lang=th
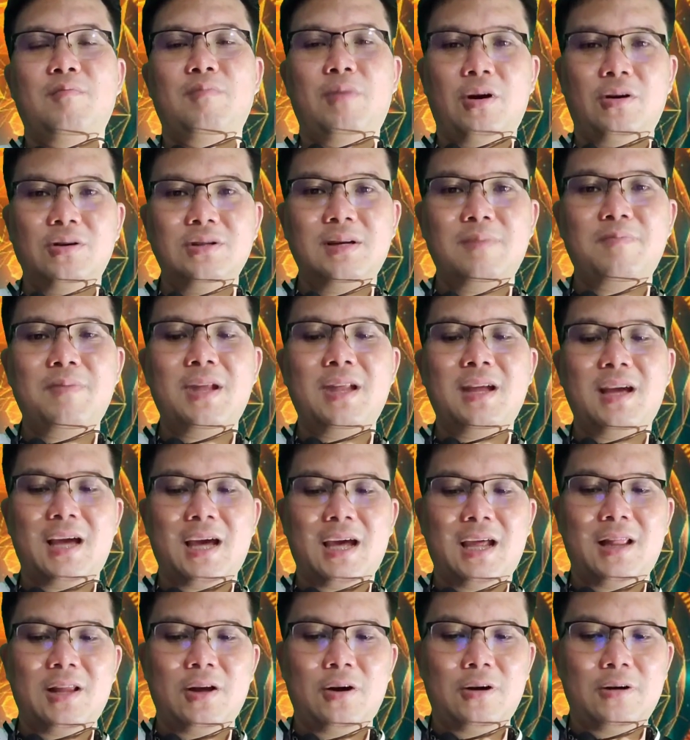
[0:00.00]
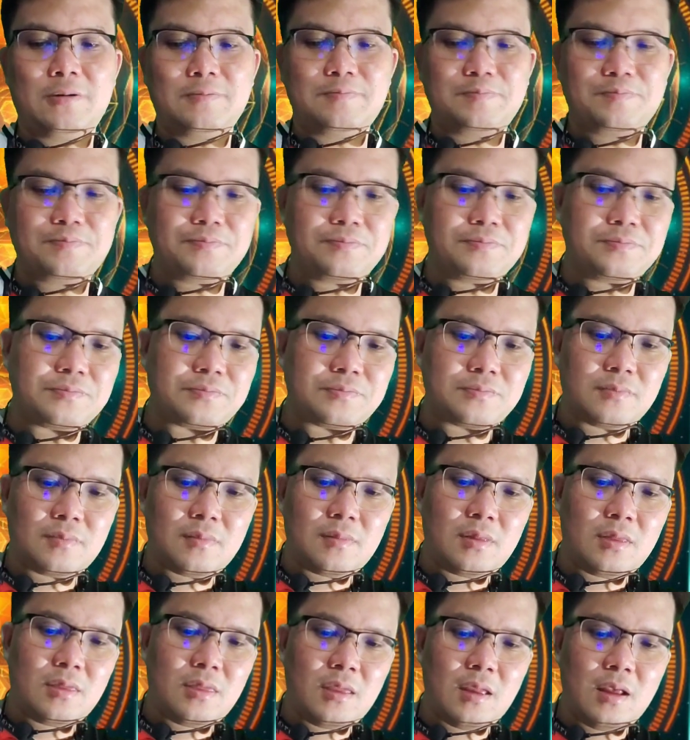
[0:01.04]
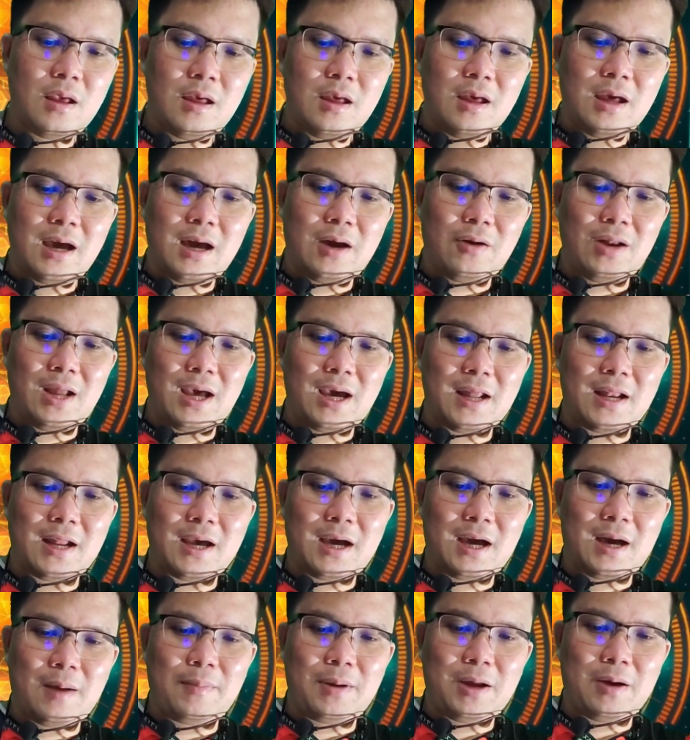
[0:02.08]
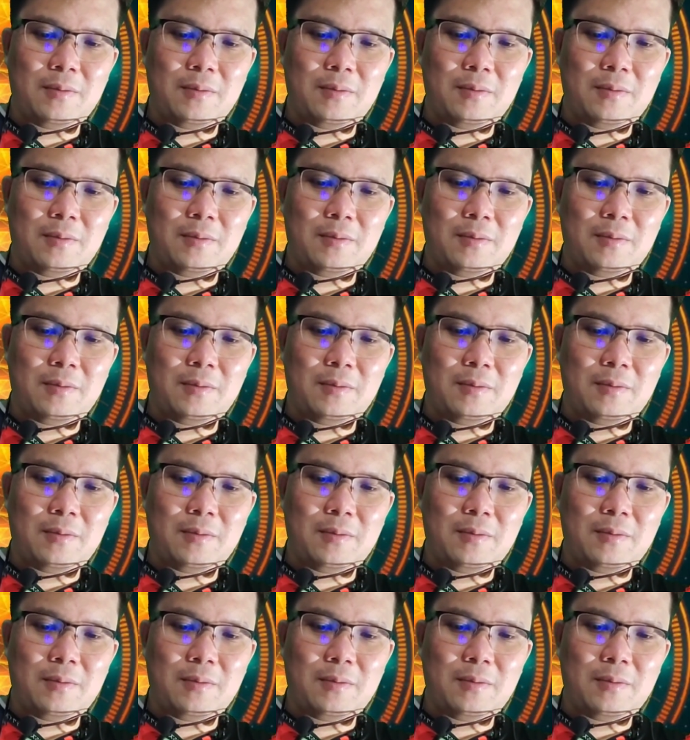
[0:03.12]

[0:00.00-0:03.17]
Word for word: บองจะเป็นยังไงต่อ เอาแหละนะครับ